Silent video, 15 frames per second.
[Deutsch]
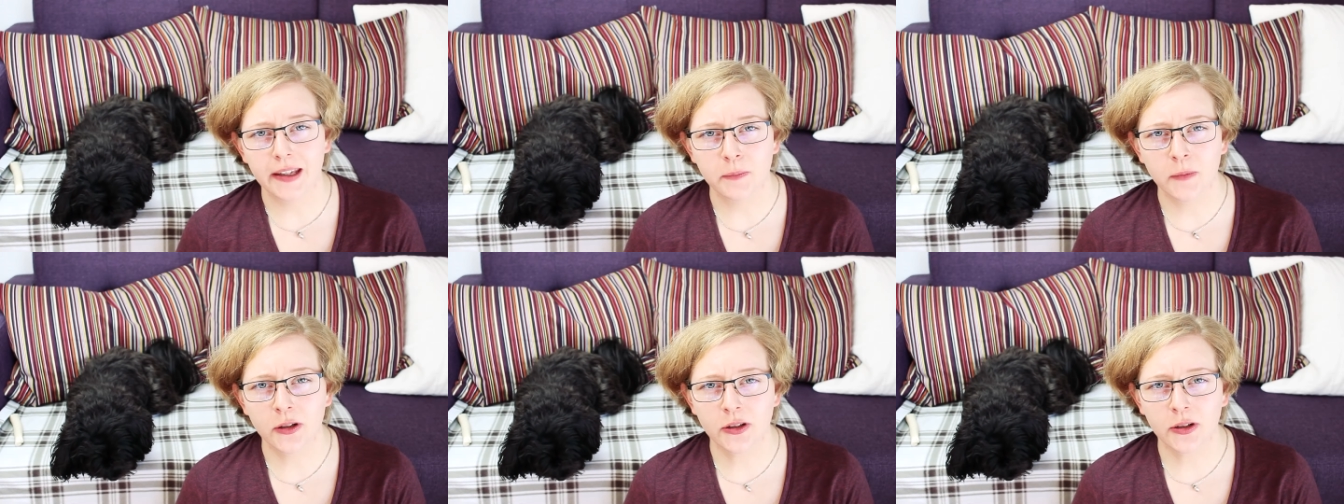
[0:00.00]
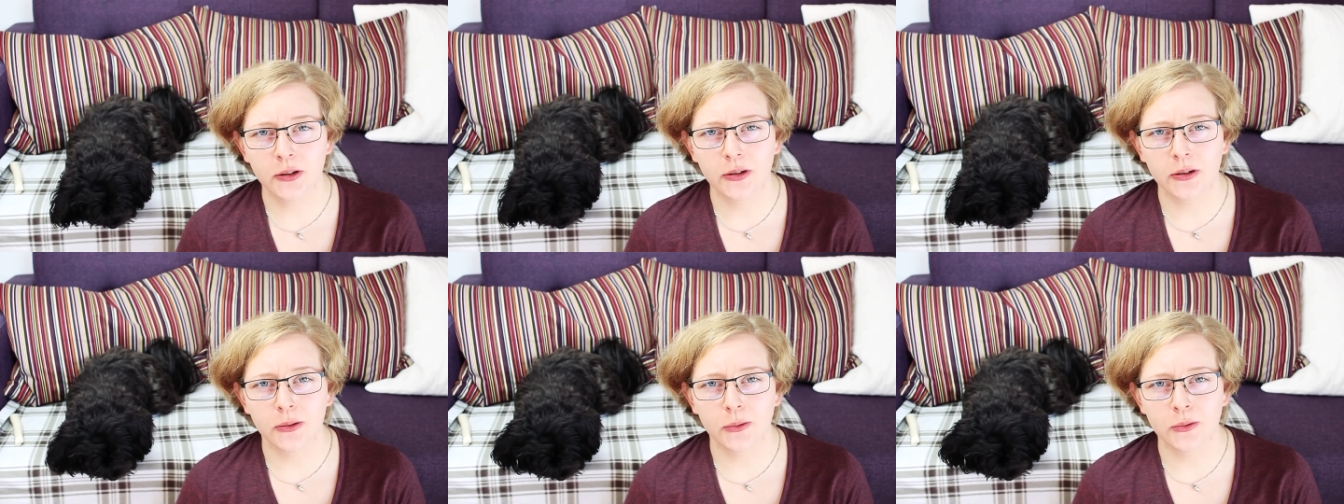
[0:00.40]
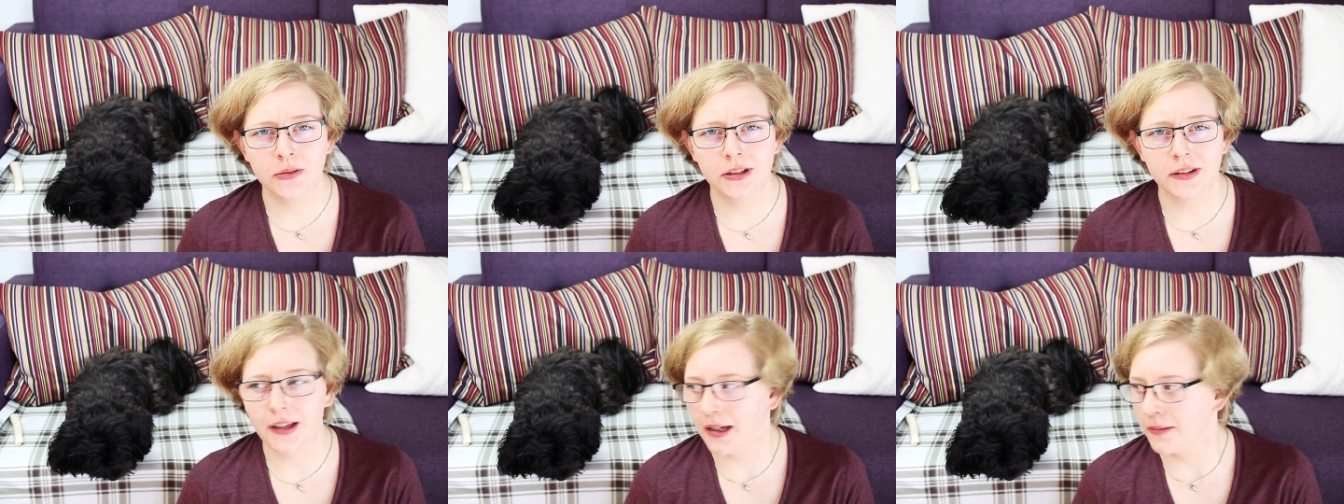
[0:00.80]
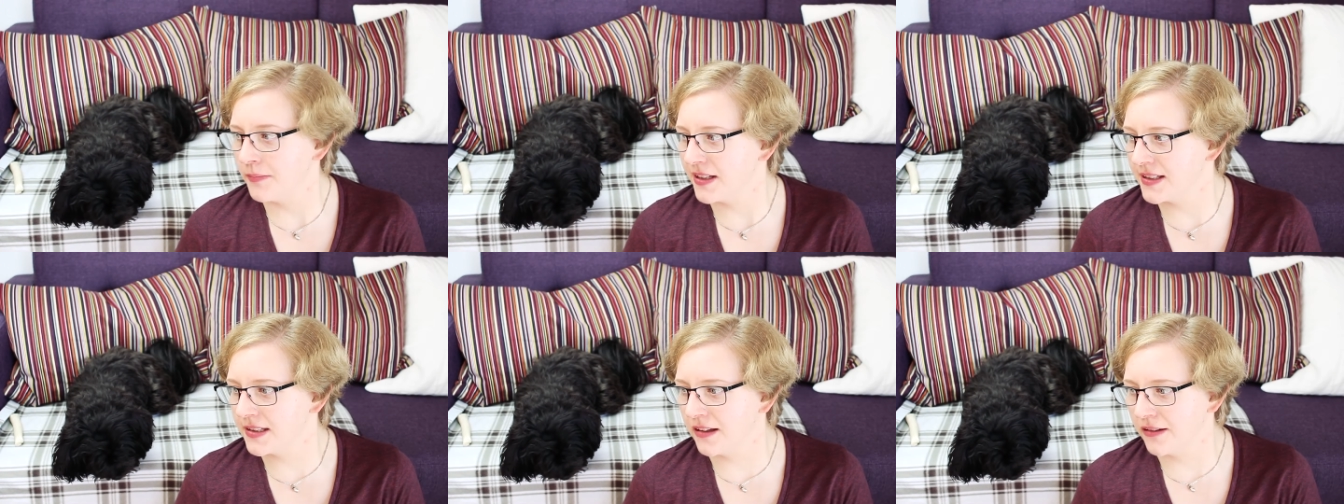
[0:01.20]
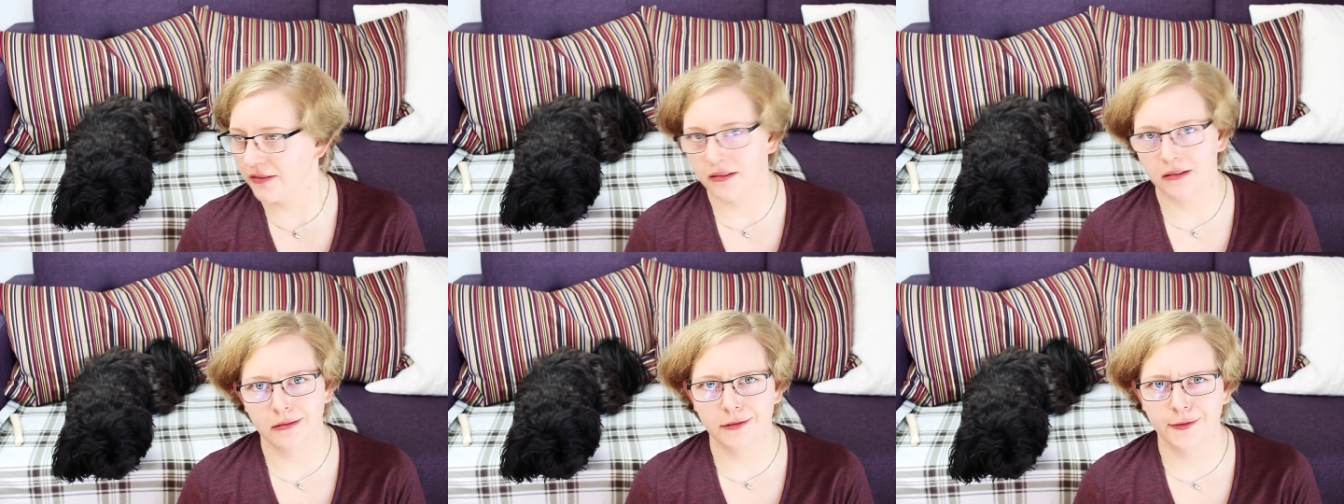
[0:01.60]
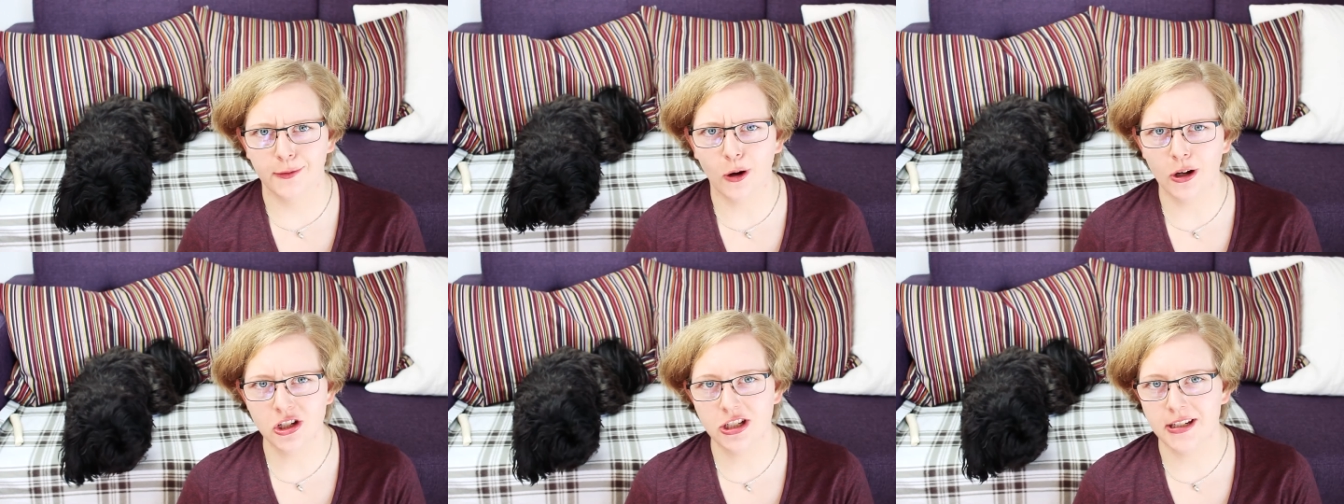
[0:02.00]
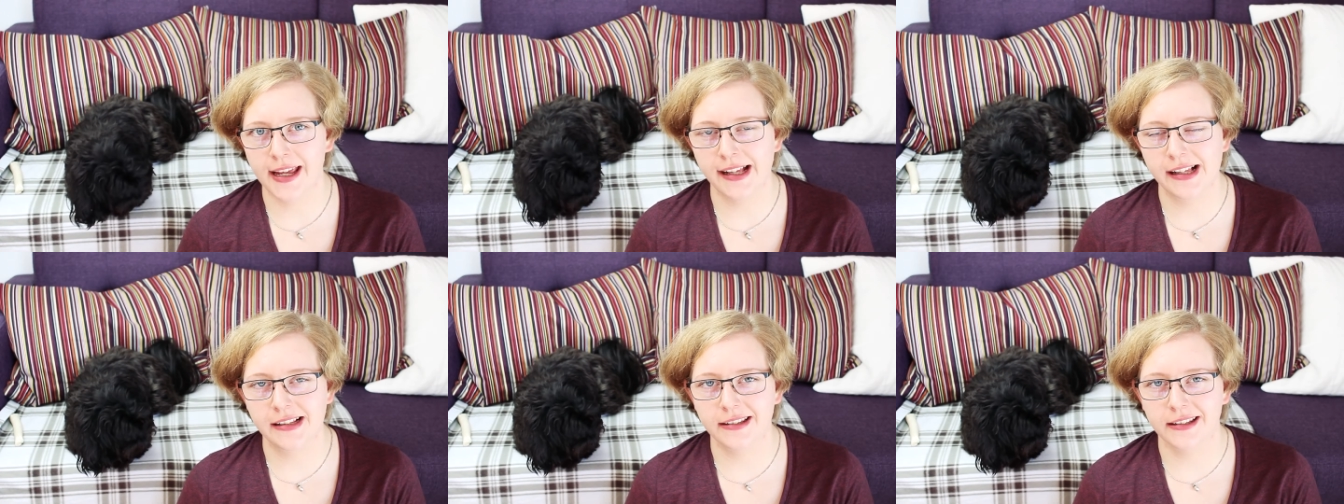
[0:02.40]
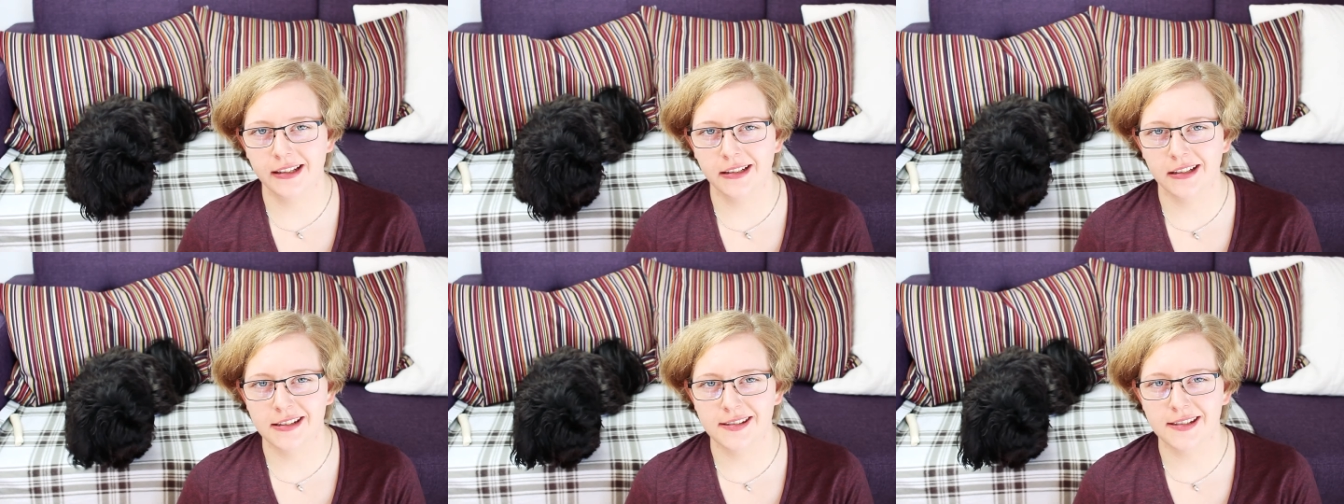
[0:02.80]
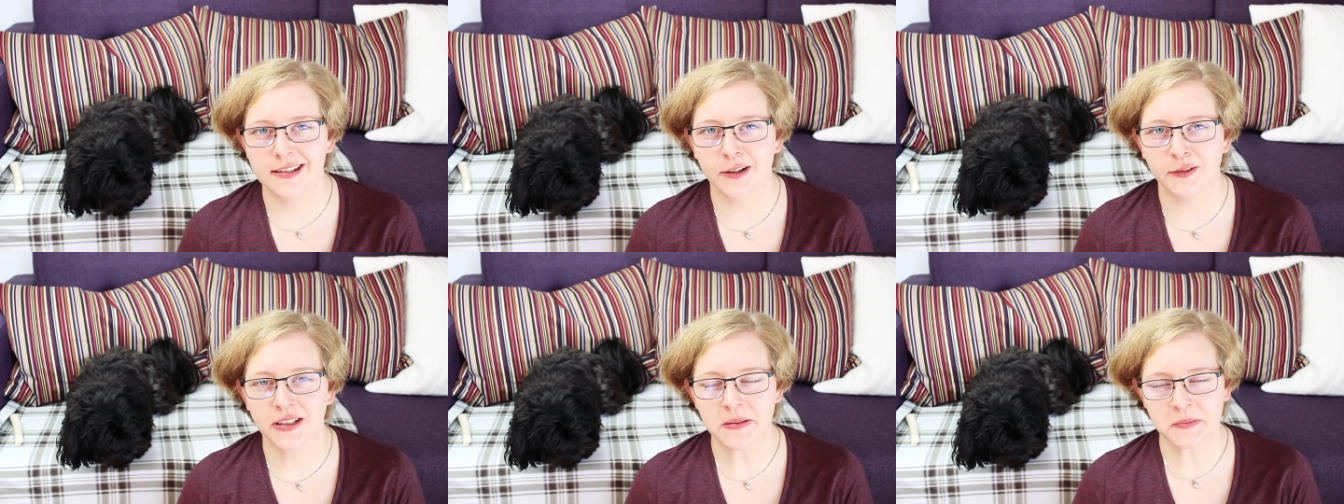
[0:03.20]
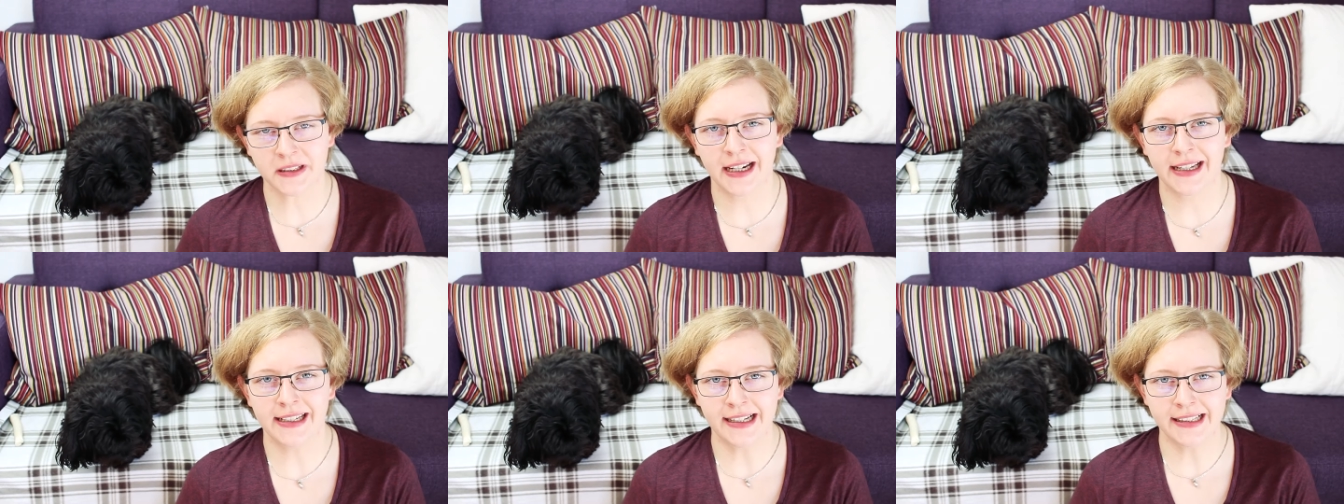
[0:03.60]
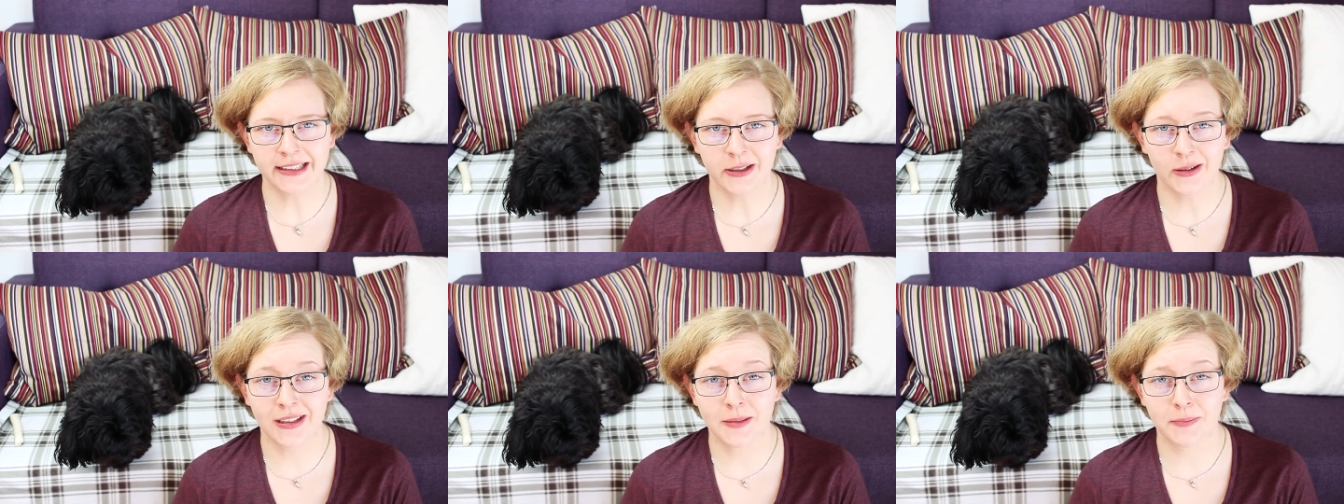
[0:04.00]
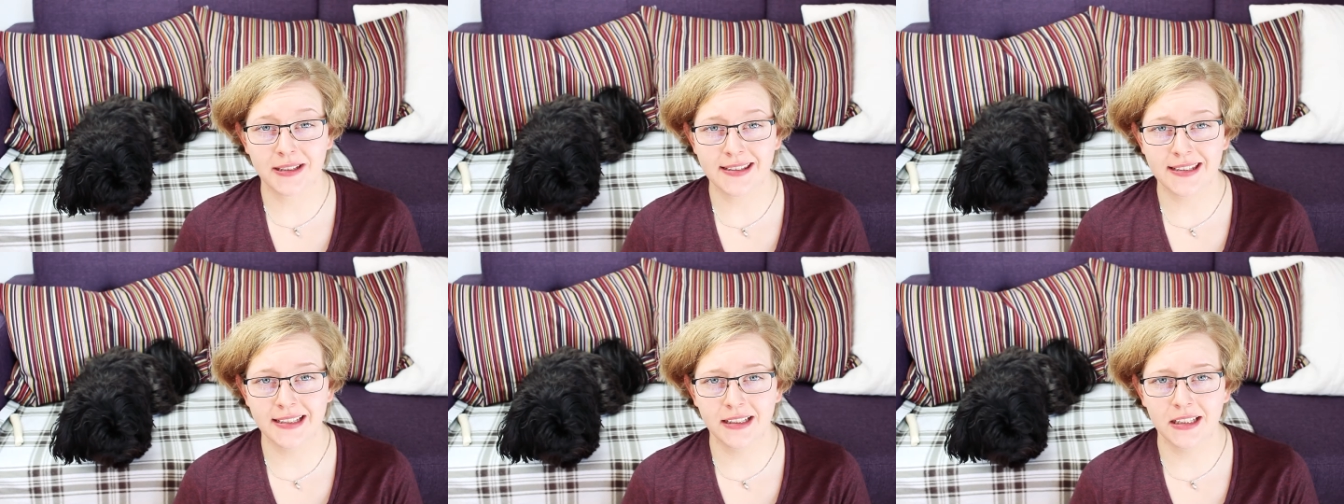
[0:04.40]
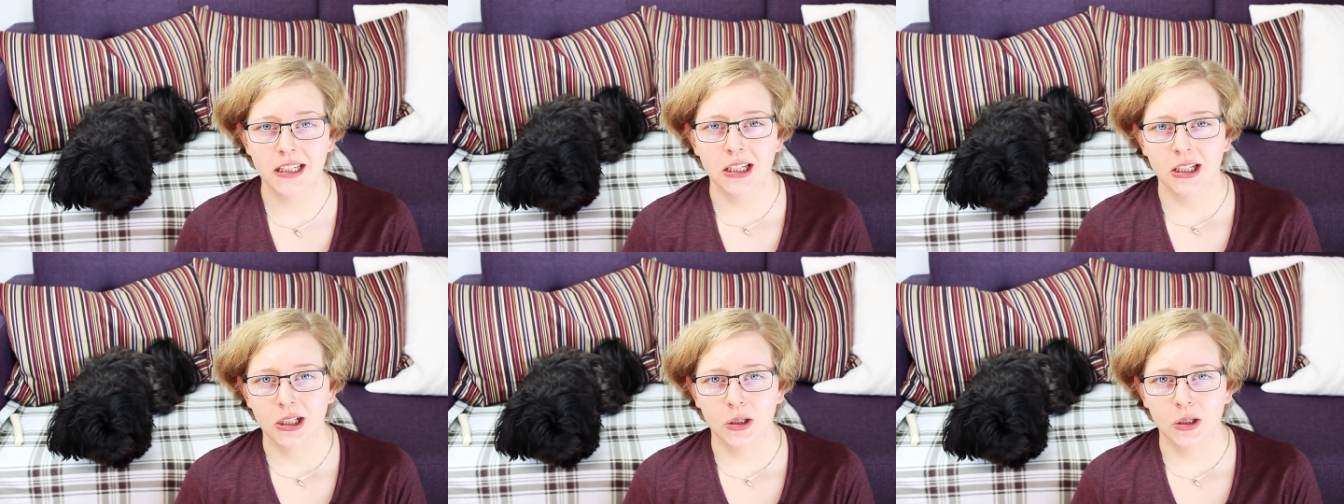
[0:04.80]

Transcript: Ich möchte uns ein bisschen äh, vorstellen, denn das ist auf diesem Kanal ja noch nicht passiert